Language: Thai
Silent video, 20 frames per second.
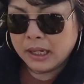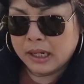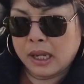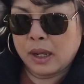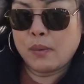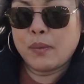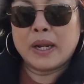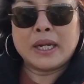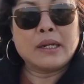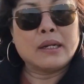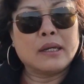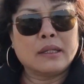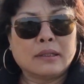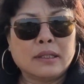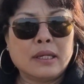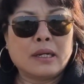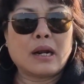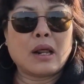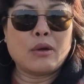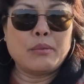ในวันหนึ่ง
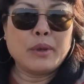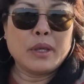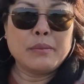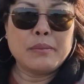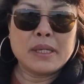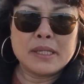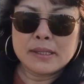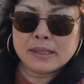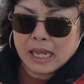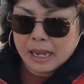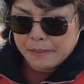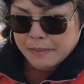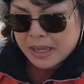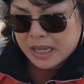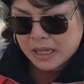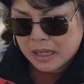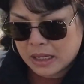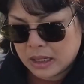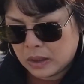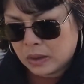ที่เราไม่มีสามี
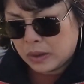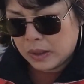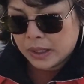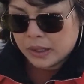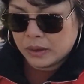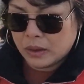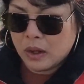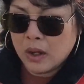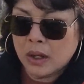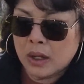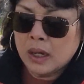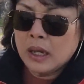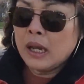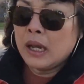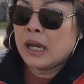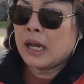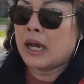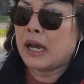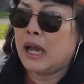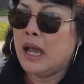เนาะค่ะเนาะ
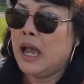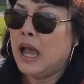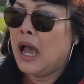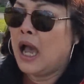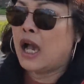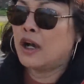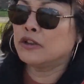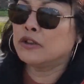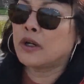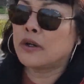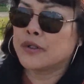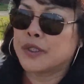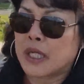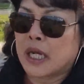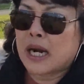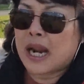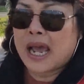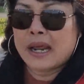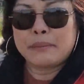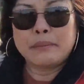ค่ะเฮาต้องฉ
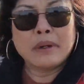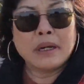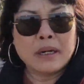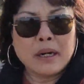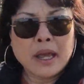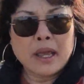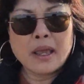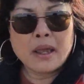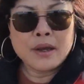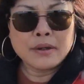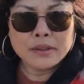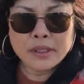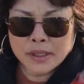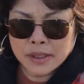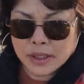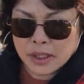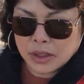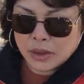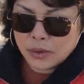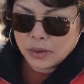ลาดเบอร์ใด เฮาจัง
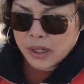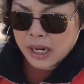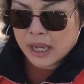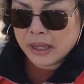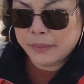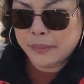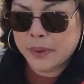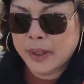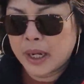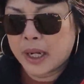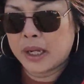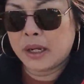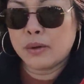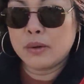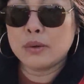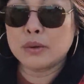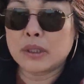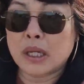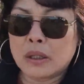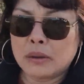ซีอยู่ใดเพื่อให้
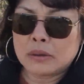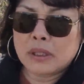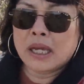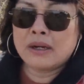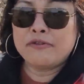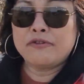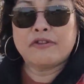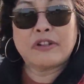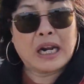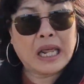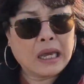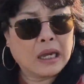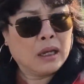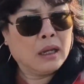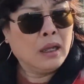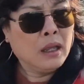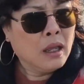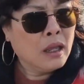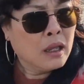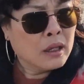รู้เท่าท่านฝรั่ง
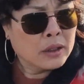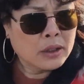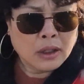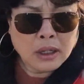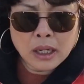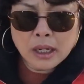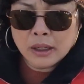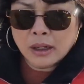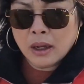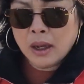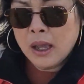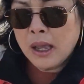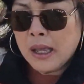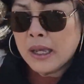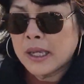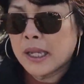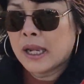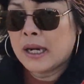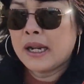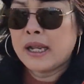เนาะค่ะเนาะ
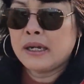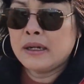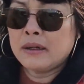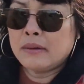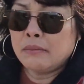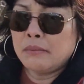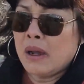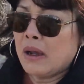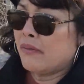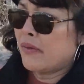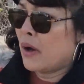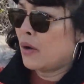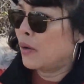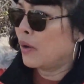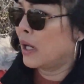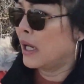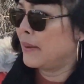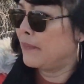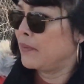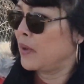ยายลินมาเบา
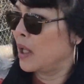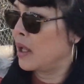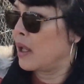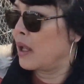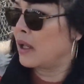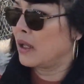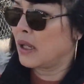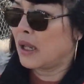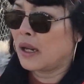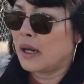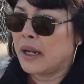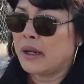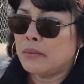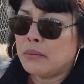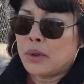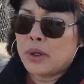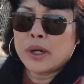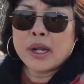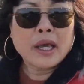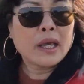คลิปนี่ยายลิน
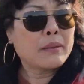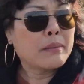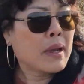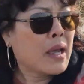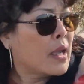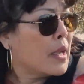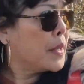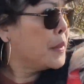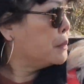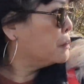บอใดมา